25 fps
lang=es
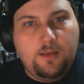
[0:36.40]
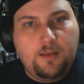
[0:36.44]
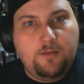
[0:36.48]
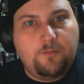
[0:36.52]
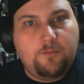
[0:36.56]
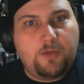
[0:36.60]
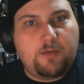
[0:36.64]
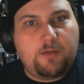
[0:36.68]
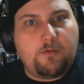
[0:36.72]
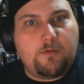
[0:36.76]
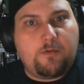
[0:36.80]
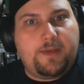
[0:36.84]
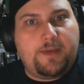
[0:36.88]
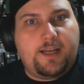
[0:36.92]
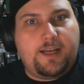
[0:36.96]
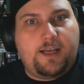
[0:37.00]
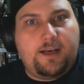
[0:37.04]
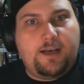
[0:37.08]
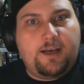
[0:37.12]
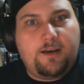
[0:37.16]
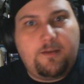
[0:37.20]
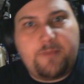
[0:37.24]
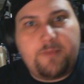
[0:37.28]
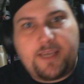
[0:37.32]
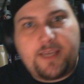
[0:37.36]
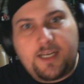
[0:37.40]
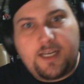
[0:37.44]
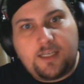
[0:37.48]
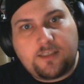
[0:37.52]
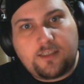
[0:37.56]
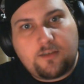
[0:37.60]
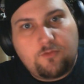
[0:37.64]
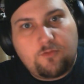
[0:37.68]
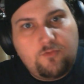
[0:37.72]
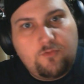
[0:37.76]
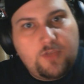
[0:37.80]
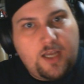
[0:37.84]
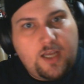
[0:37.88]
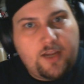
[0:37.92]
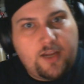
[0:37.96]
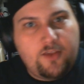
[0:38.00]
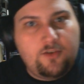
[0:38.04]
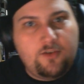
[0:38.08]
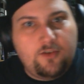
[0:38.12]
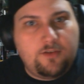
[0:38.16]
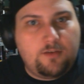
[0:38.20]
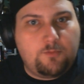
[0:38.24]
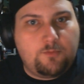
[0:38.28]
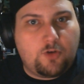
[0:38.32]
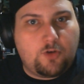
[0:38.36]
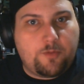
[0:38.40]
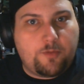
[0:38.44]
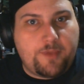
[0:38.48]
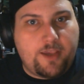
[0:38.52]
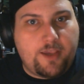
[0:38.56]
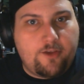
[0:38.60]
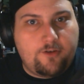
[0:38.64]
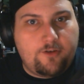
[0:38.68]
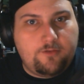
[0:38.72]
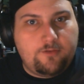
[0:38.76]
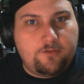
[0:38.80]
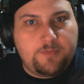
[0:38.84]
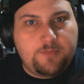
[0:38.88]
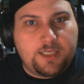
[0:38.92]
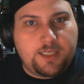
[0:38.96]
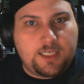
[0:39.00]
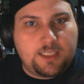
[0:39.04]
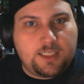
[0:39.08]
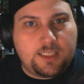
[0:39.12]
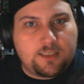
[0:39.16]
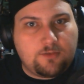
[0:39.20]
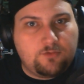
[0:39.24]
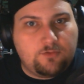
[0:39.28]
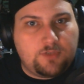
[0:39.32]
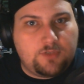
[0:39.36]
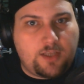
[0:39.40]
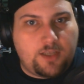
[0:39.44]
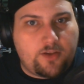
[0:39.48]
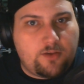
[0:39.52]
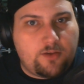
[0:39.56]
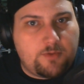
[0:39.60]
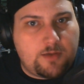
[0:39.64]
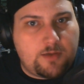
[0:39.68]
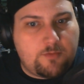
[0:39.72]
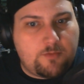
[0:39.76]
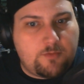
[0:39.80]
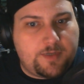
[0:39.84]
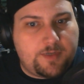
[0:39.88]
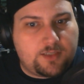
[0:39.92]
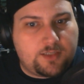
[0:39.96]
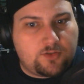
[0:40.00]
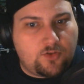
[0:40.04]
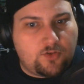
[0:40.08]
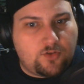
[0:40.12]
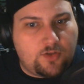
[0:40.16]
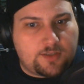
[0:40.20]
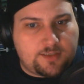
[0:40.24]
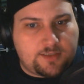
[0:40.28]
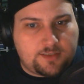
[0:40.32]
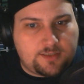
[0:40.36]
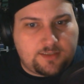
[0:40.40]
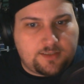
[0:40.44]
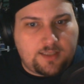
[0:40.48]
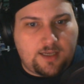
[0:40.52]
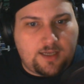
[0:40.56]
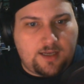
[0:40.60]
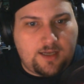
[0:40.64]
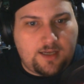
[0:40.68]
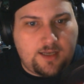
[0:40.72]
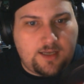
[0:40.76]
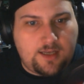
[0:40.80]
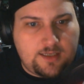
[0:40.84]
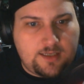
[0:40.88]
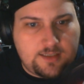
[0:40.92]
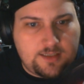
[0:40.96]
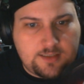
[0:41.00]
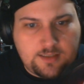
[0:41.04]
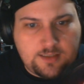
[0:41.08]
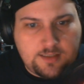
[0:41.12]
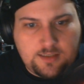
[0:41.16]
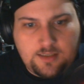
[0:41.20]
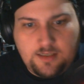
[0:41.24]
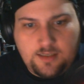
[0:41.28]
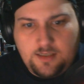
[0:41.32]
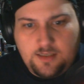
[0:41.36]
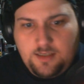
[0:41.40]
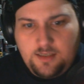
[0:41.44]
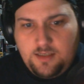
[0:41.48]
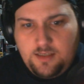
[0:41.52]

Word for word: voy a mover a mi canal secundario, Amor Micro, mi canal secundario. Voy a mover todas estas...